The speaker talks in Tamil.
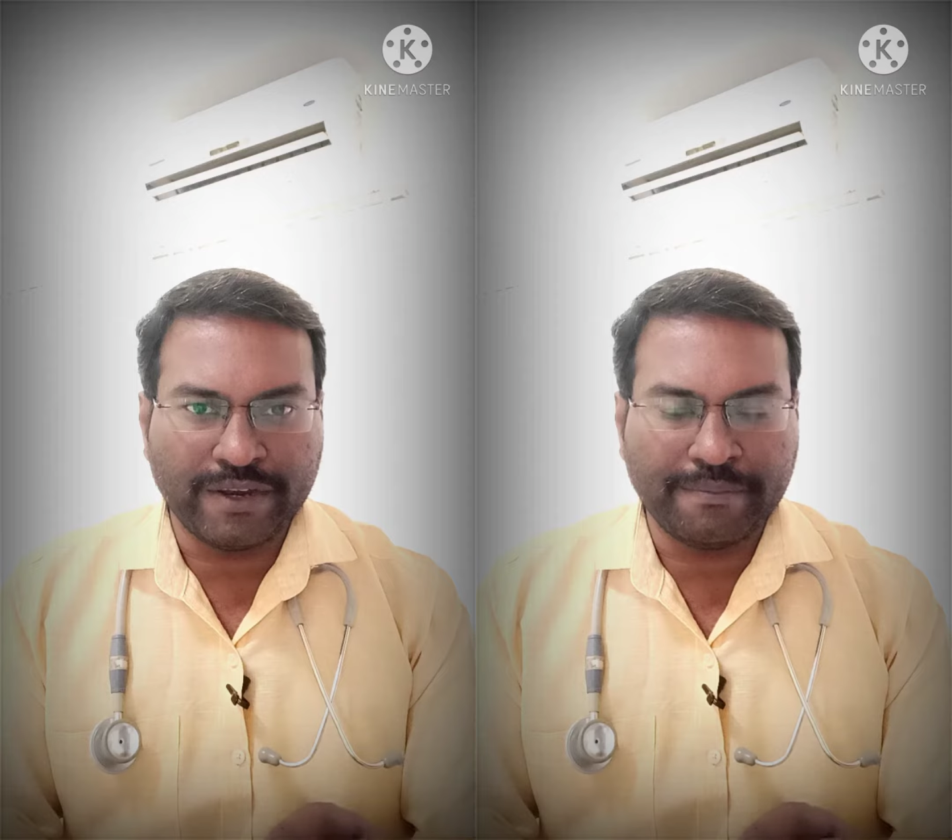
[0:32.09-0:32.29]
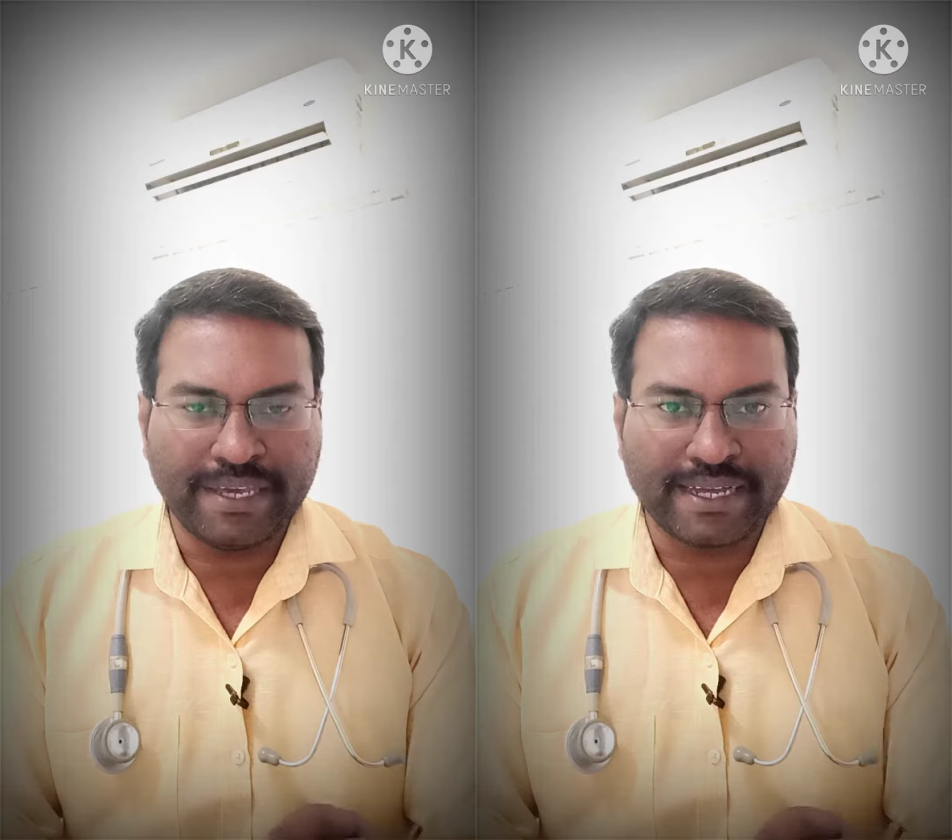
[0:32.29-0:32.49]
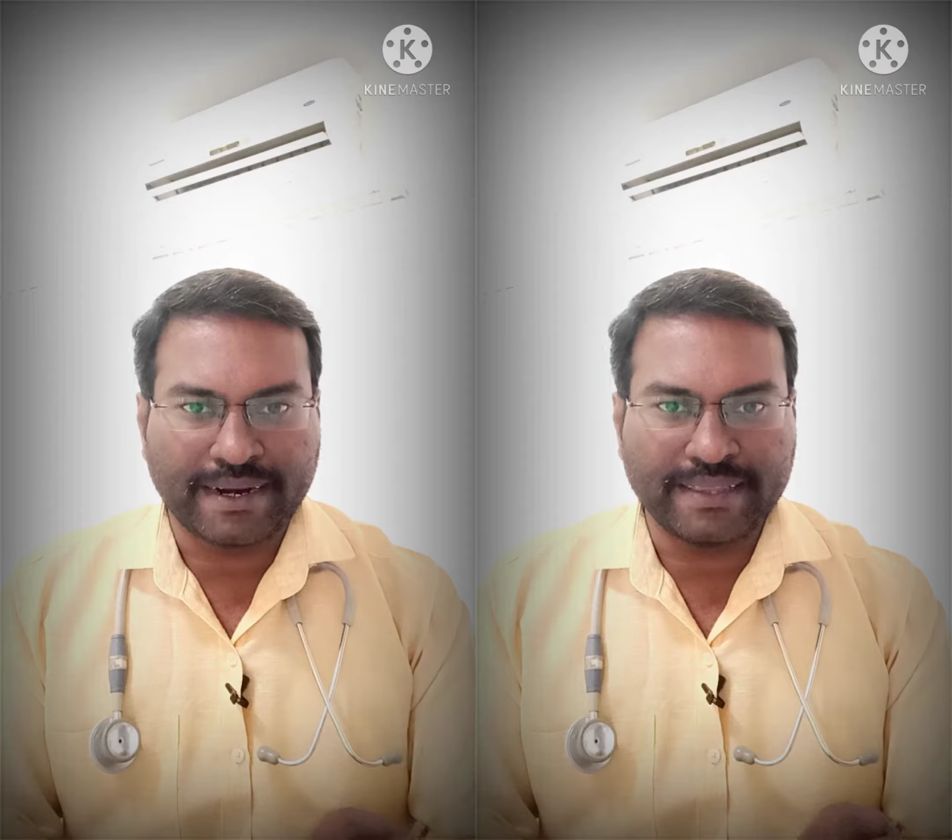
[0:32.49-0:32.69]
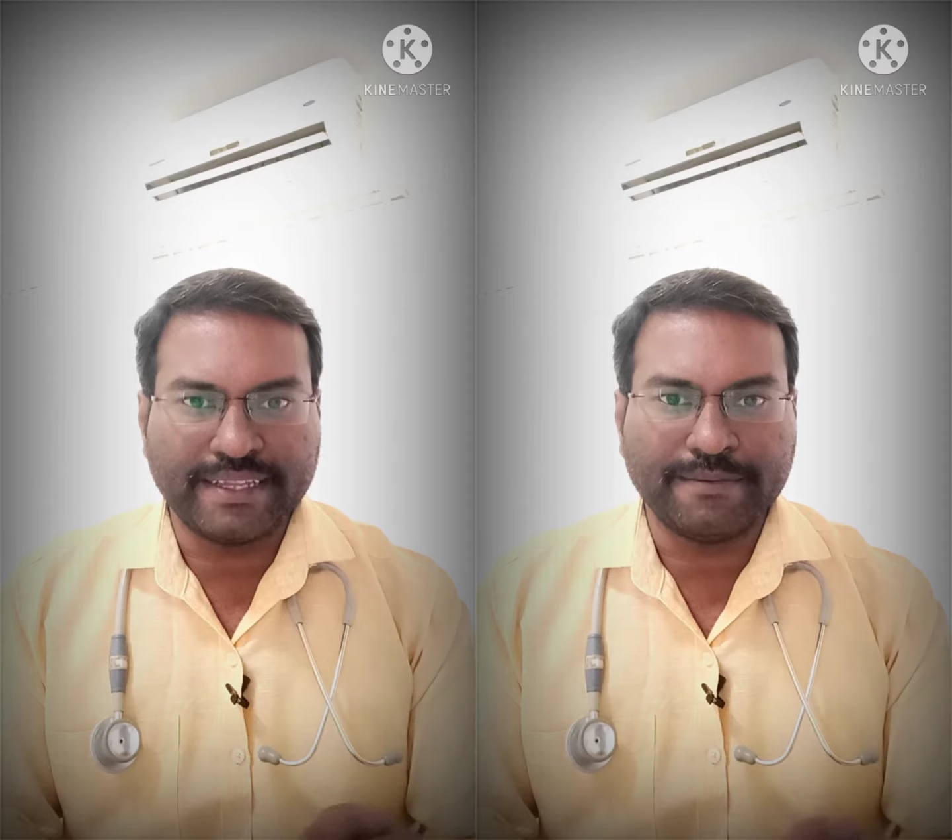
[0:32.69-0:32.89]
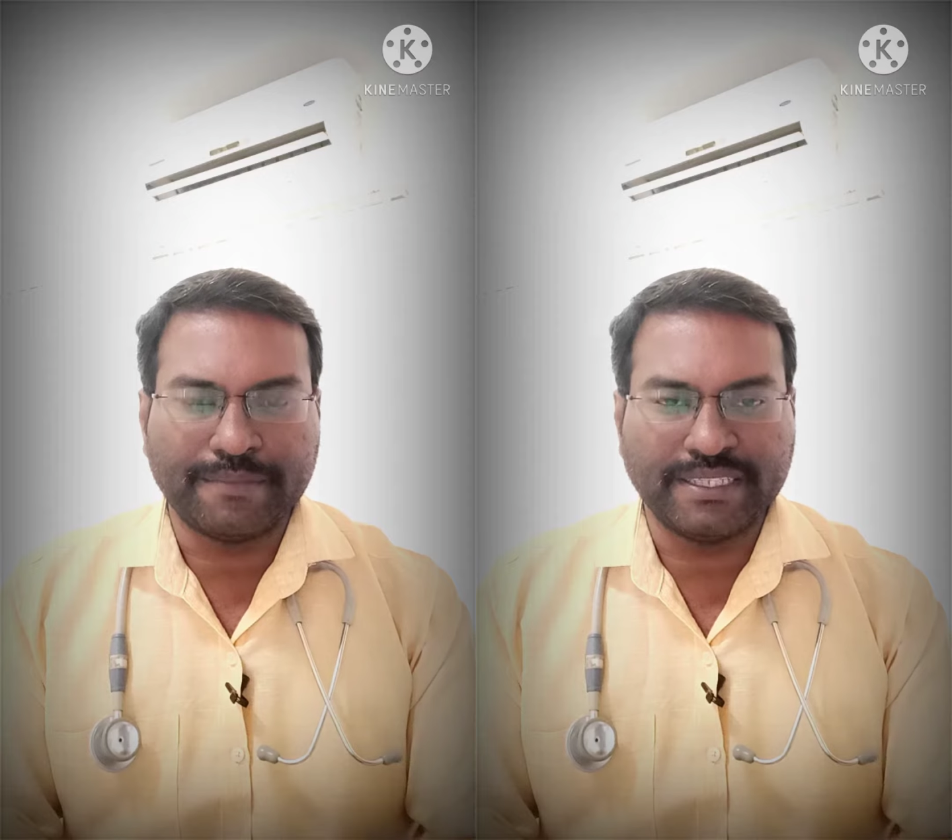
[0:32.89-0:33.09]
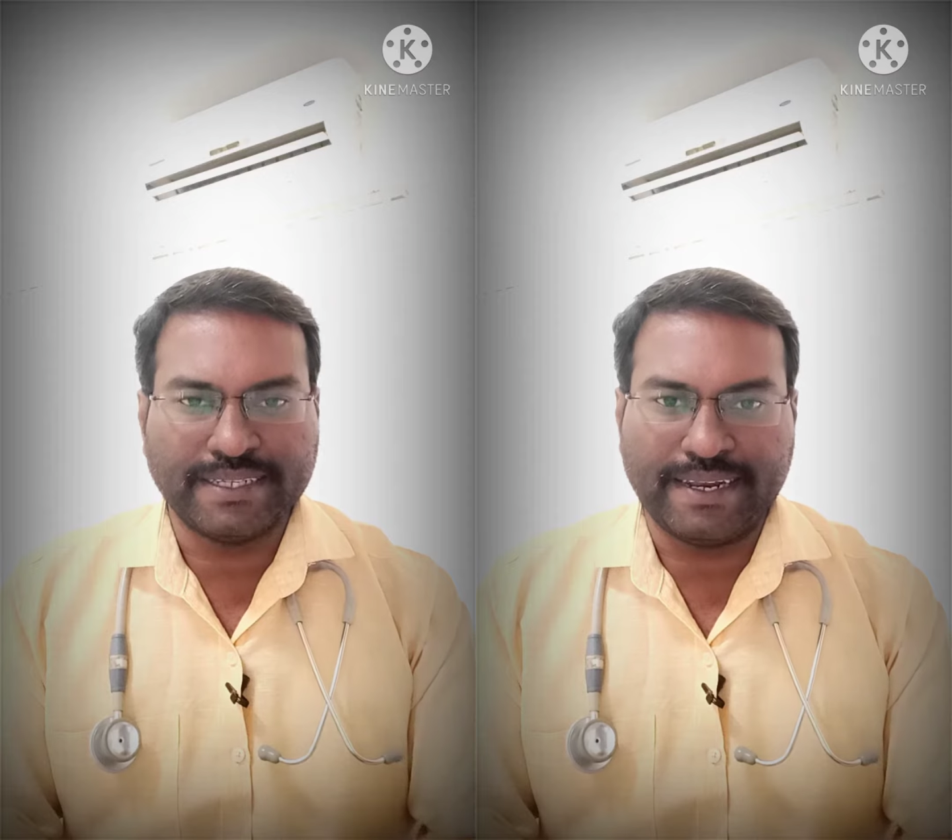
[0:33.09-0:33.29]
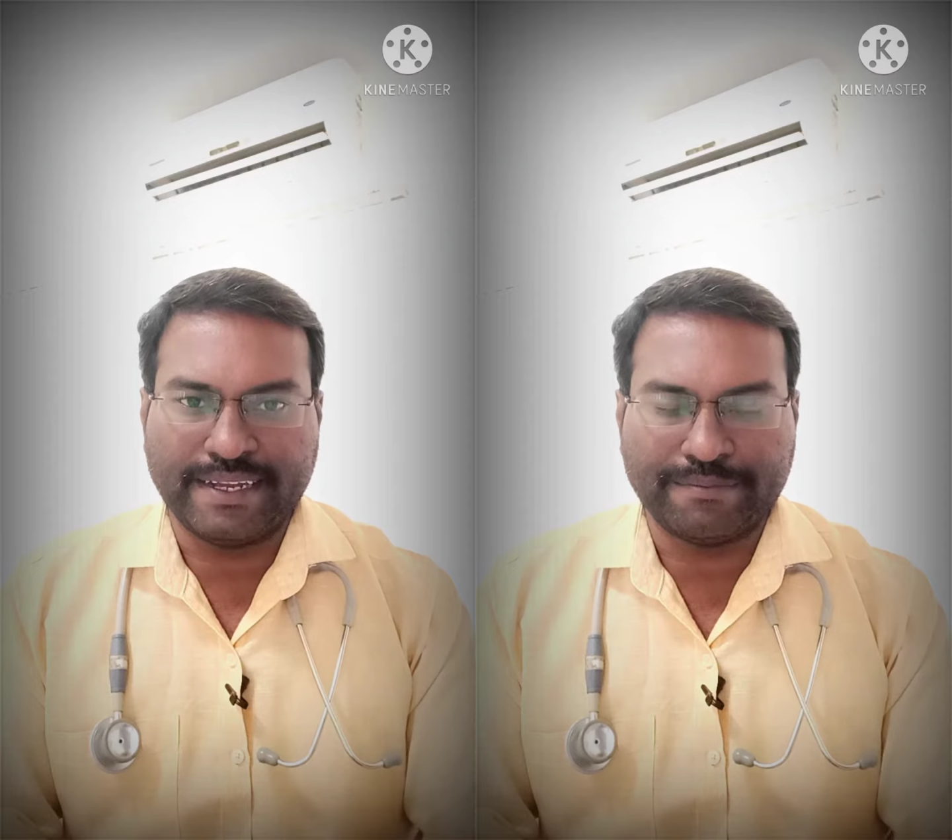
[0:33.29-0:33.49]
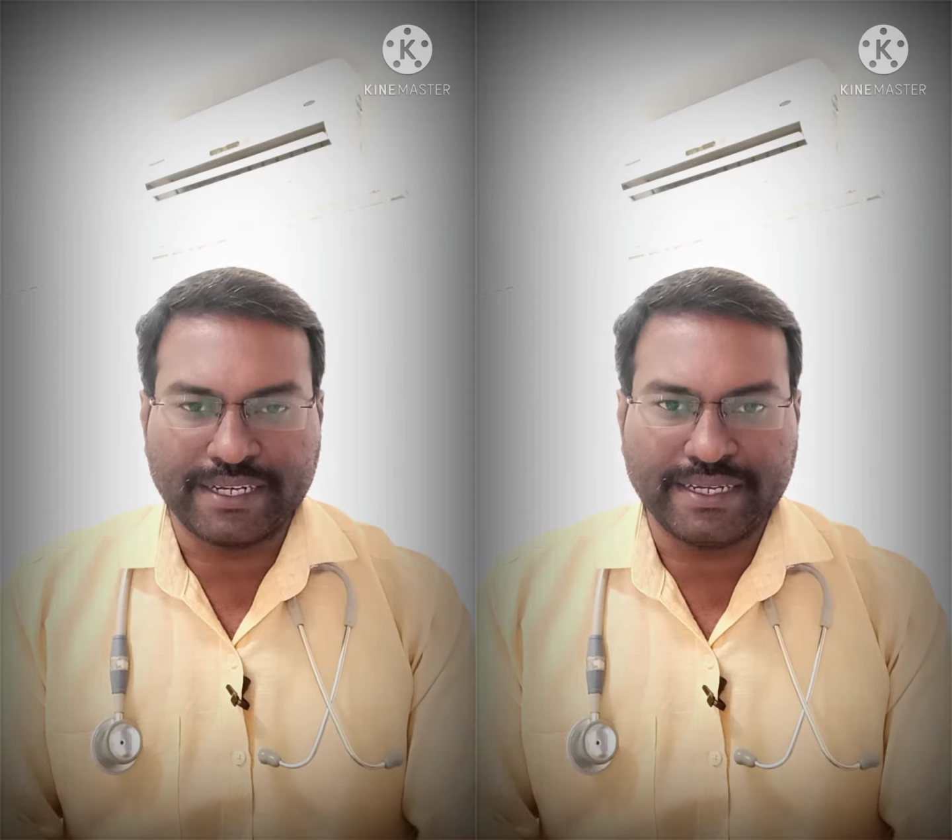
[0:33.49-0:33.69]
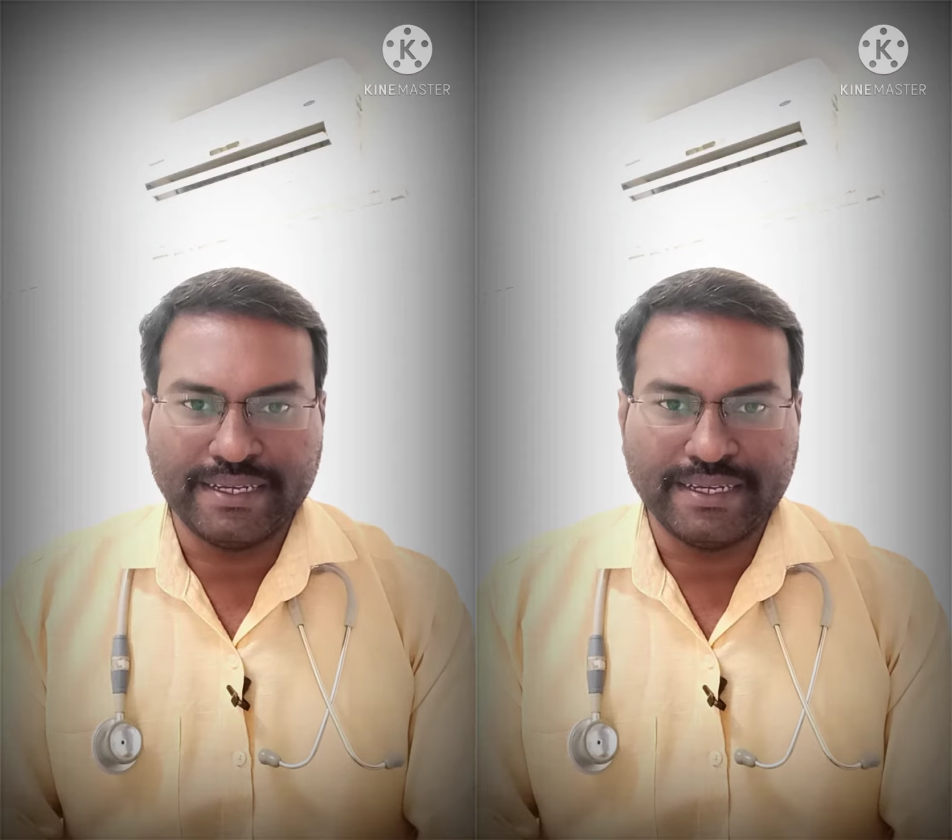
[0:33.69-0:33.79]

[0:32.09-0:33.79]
வெண்மை கலந்த மஞ்சள் நிறமுங்க